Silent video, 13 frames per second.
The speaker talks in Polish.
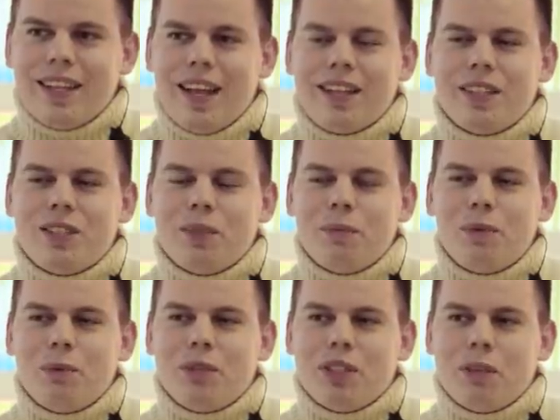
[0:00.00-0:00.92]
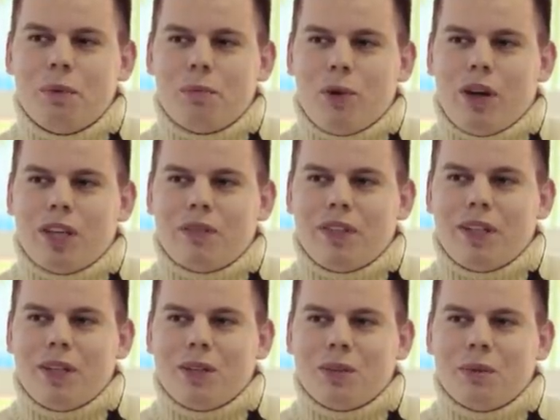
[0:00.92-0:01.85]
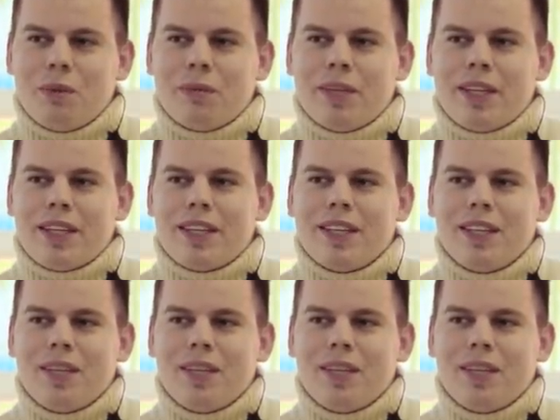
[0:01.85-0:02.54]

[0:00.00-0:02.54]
A ty sobie lubisz z nimi pograć wtedy, rozumiem, tak?